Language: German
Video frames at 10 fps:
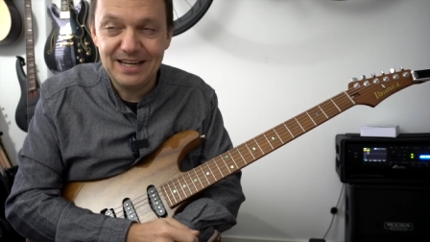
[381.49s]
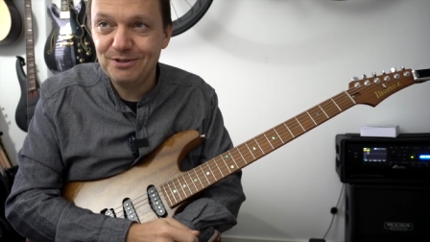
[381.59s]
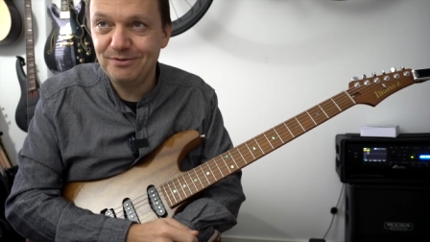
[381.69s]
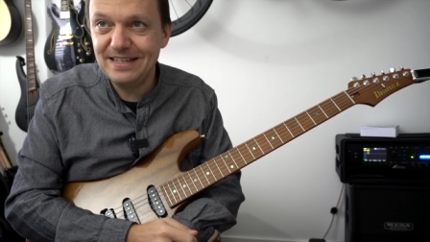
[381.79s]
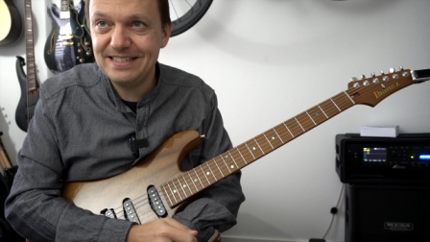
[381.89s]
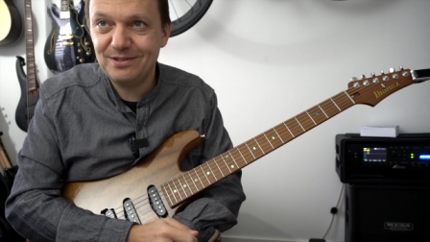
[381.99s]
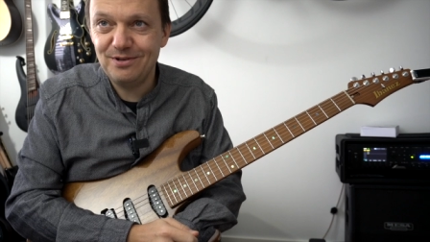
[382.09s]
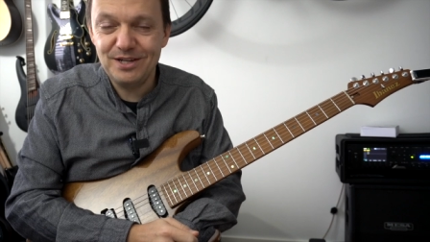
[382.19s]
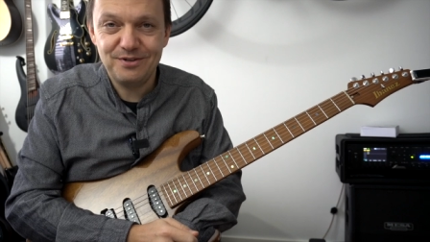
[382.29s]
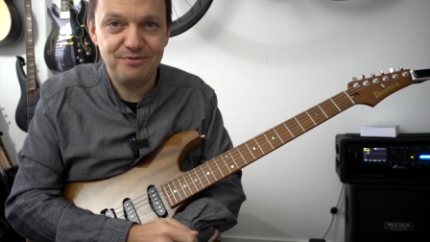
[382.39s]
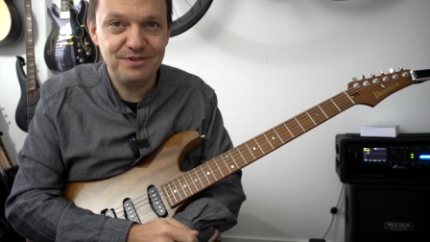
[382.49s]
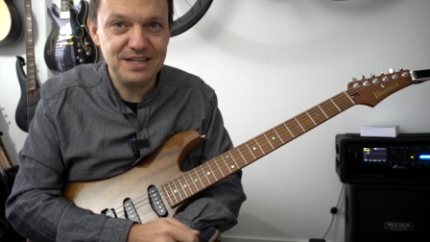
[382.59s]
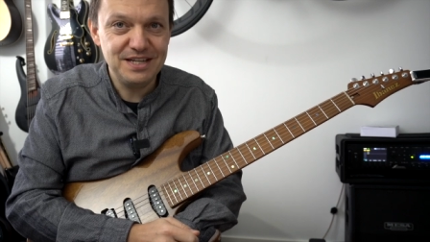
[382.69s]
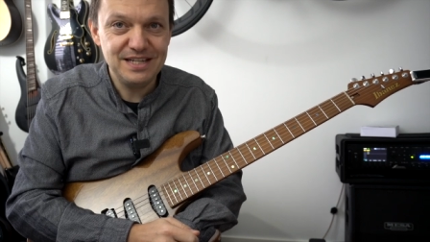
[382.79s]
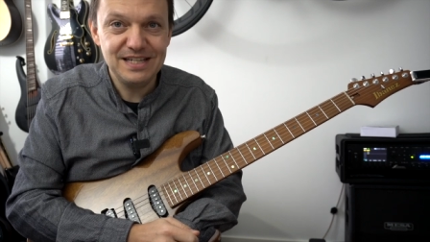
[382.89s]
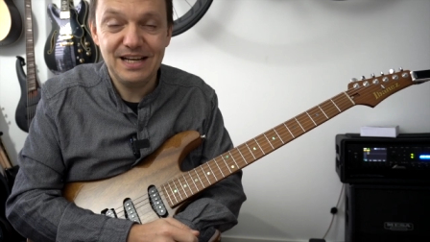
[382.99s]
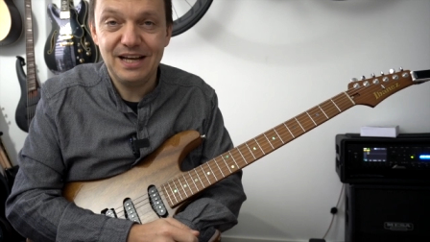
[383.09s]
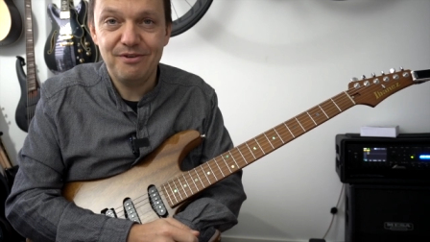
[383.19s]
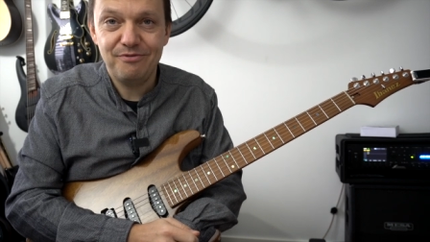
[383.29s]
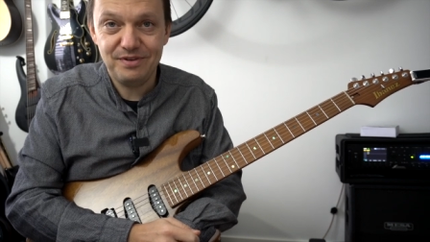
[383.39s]
Du willst natürlich viel,
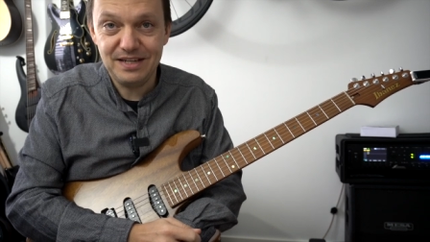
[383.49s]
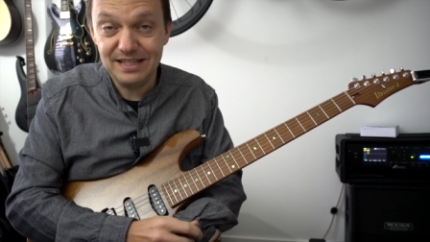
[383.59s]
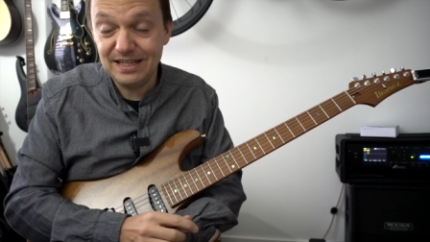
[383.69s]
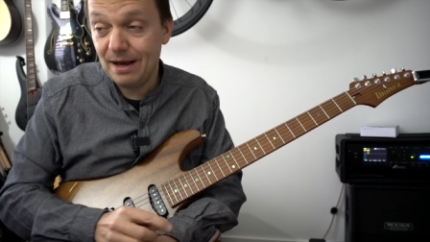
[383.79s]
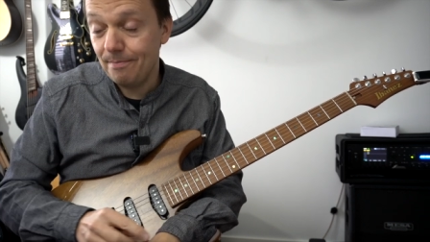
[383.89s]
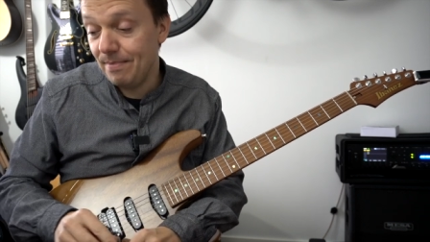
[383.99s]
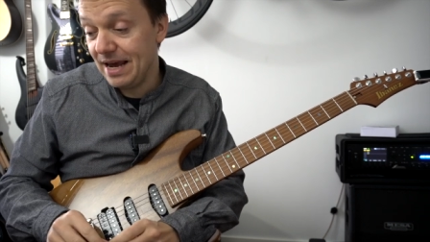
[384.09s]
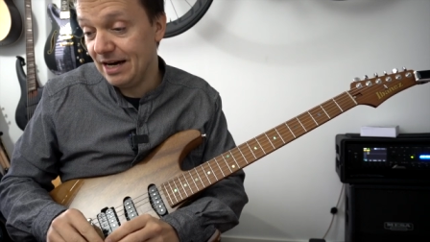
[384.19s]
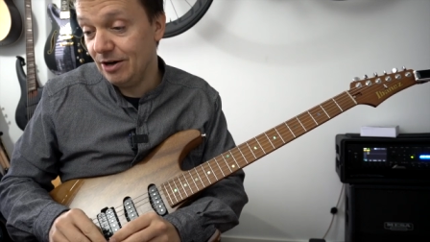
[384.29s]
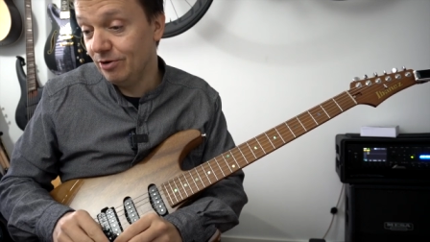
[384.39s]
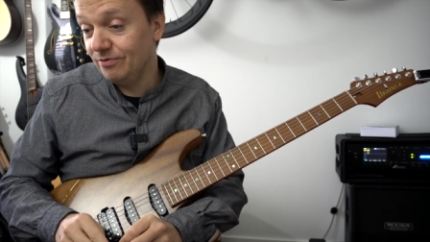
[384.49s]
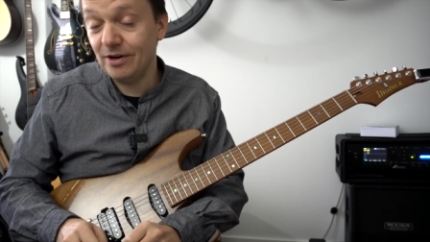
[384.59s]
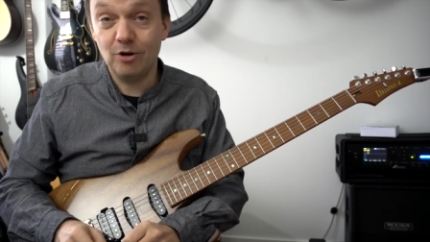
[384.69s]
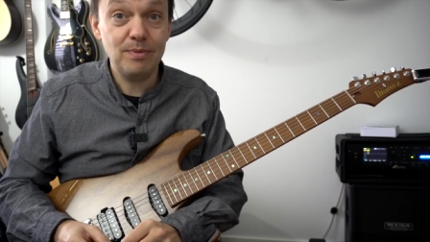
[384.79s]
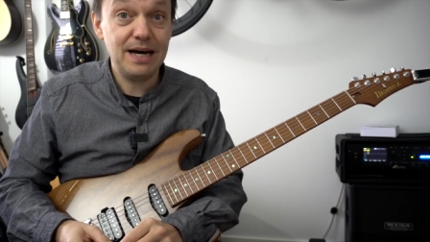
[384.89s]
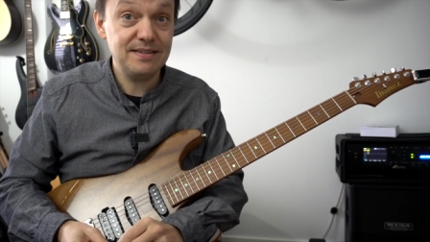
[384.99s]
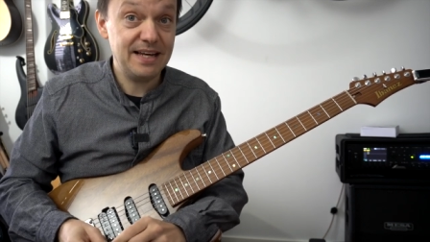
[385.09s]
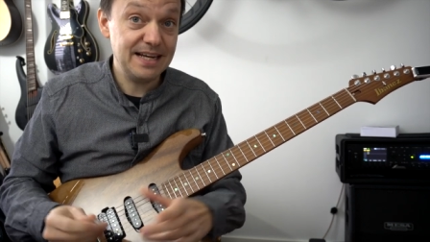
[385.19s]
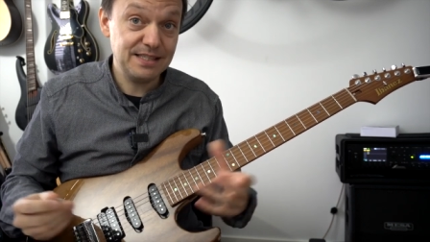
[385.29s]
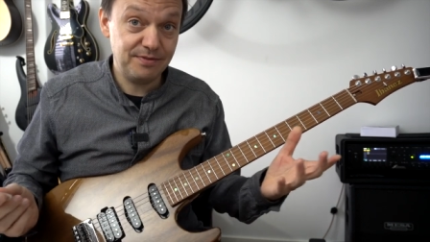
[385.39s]
viel mehr. Und warum hat
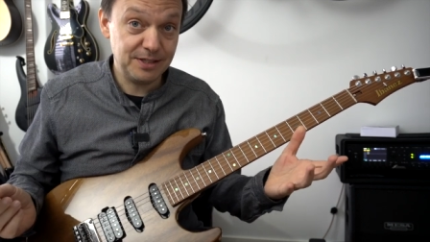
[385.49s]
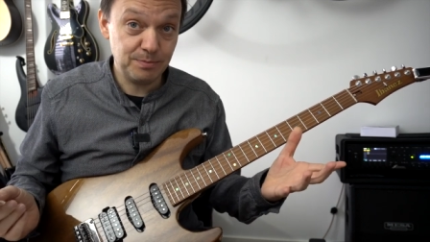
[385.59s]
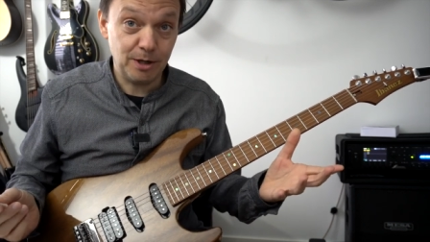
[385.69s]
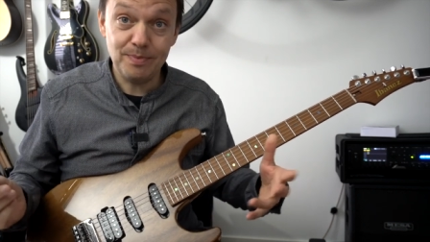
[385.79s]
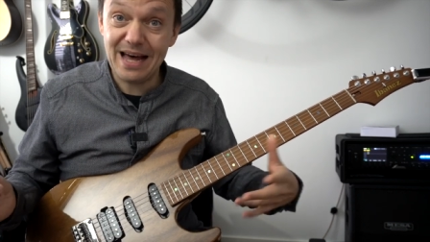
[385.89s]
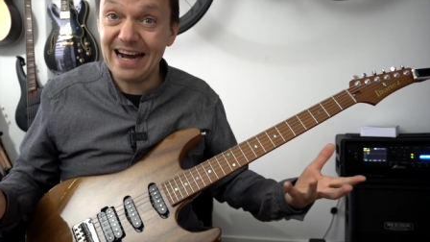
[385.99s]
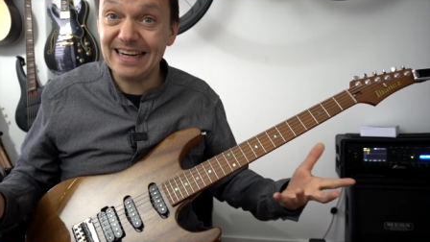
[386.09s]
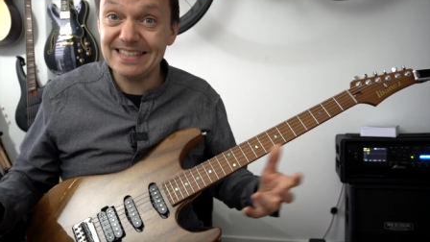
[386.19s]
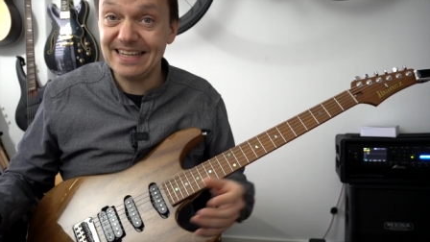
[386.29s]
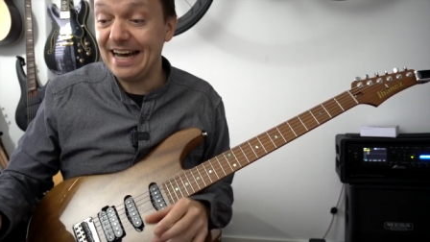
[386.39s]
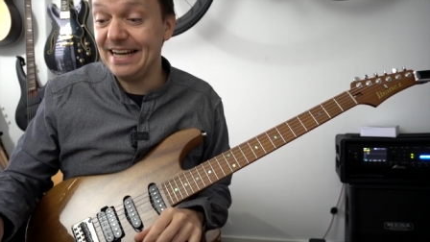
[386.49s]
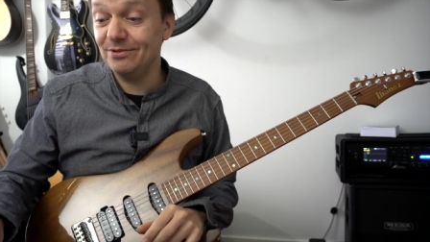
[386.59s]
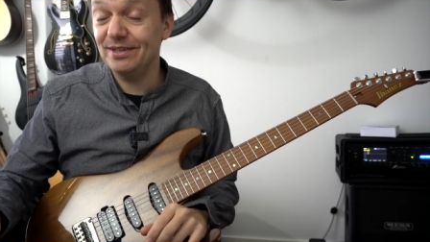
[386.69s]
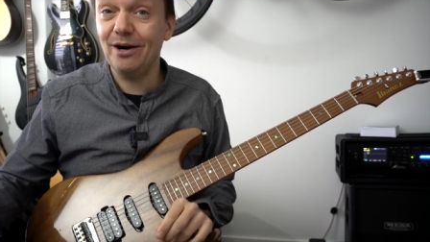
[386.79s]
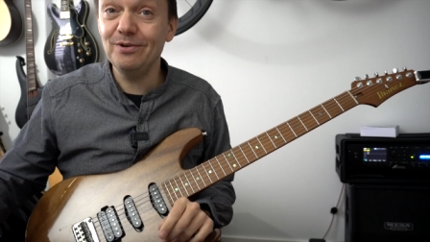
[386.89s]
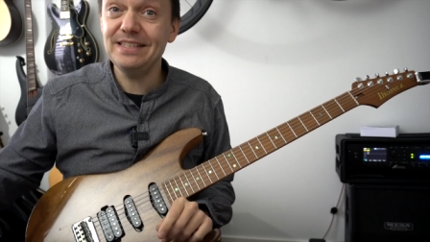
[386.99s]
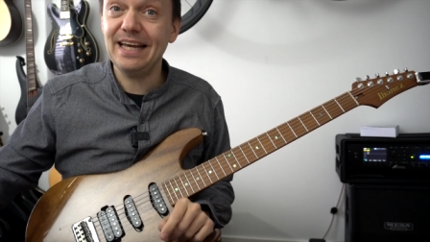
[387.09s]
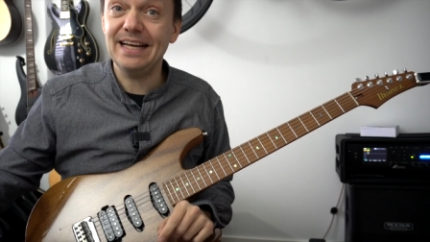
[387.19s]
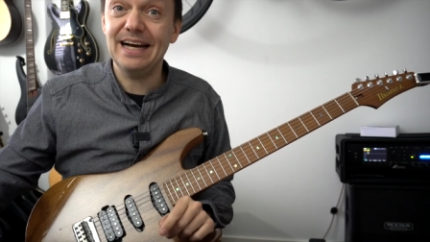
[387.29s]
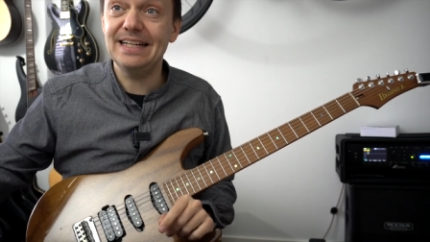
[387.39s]
der XFX überhaupt acht Ein- und
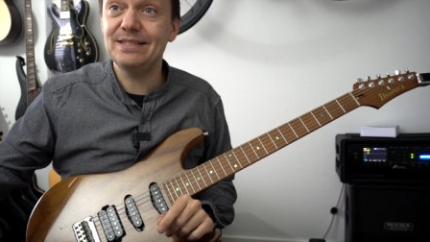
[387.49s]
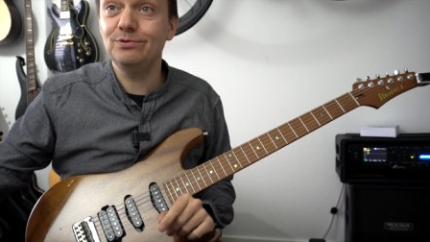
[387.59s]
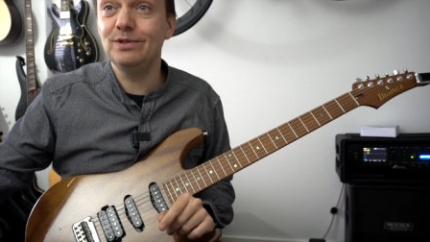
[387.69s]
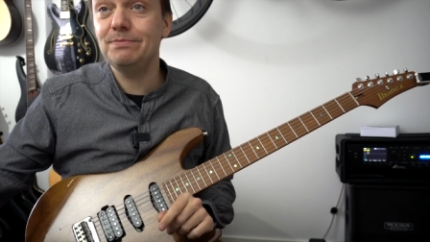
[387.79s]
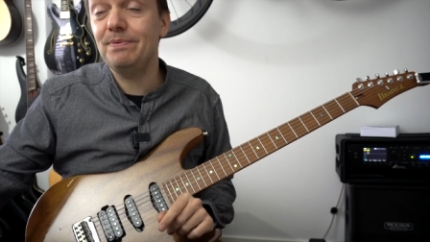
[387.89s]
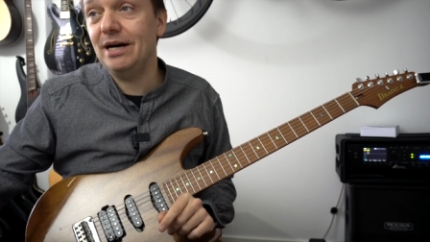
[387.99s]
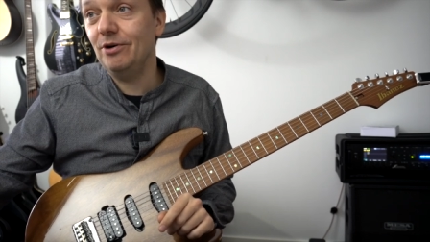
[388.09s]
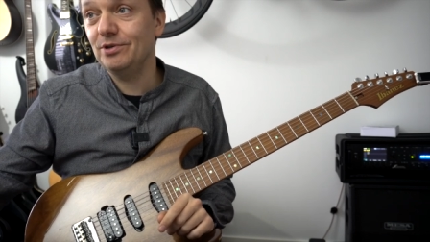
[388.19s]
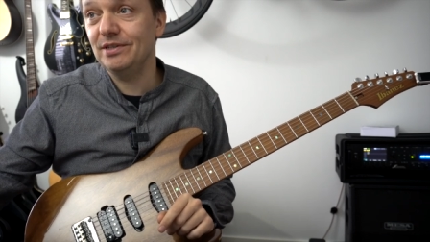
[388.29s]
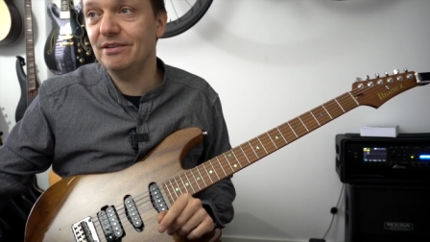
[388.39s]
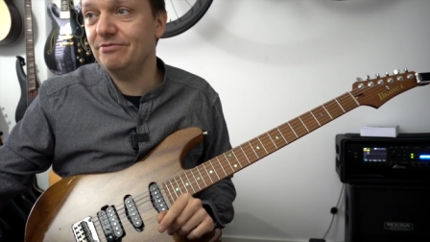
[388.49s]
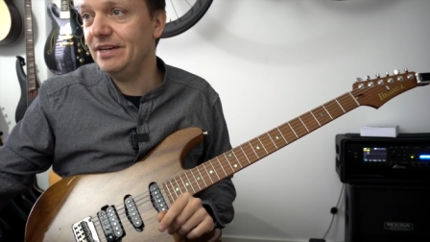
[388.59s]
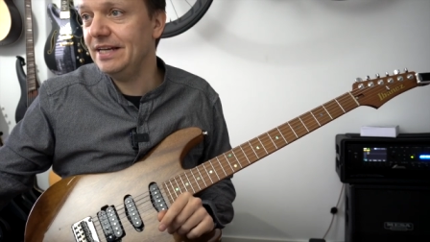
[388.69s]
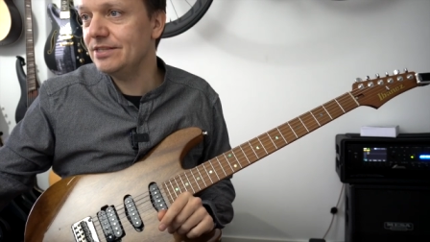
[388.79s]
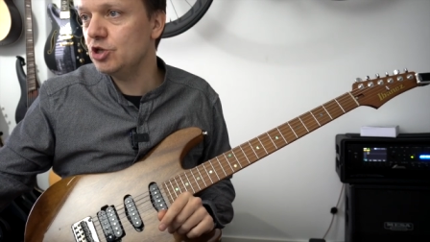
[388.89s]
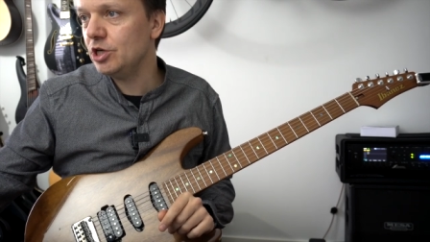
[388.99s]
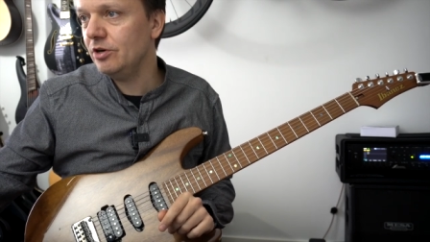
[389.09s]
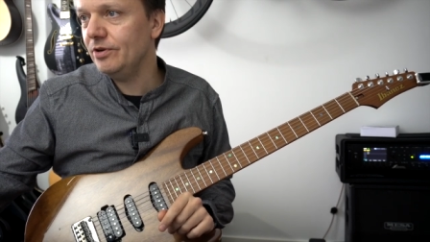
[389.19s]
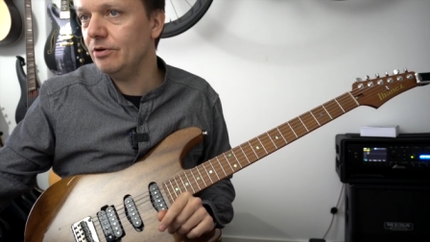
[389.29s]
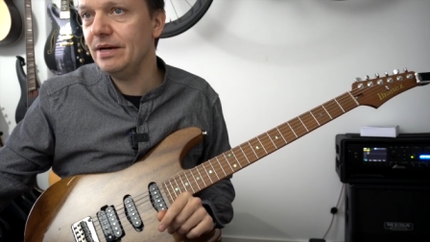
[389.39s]
Ausgänge als USB-Audio-Interface?
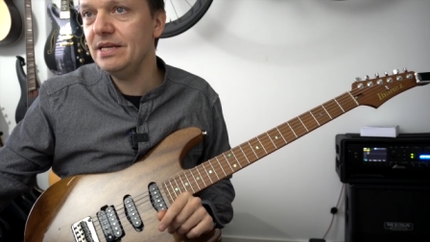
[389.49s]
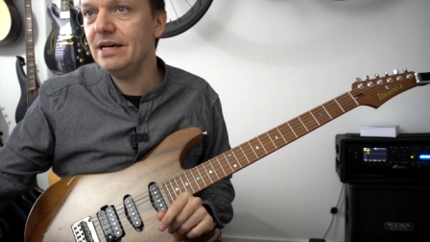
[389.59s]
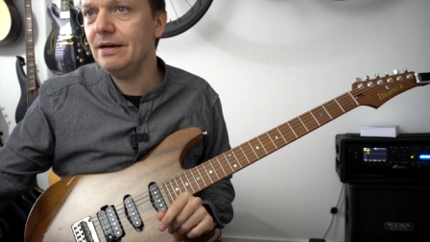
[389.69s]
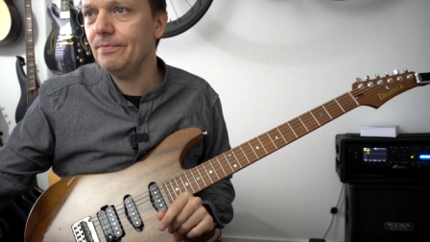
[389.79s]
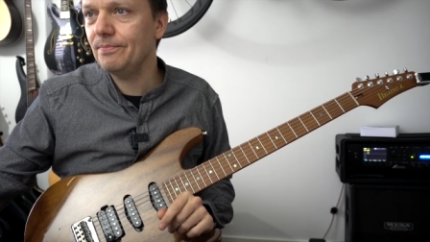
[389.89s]
Schauen wir doch mal hier.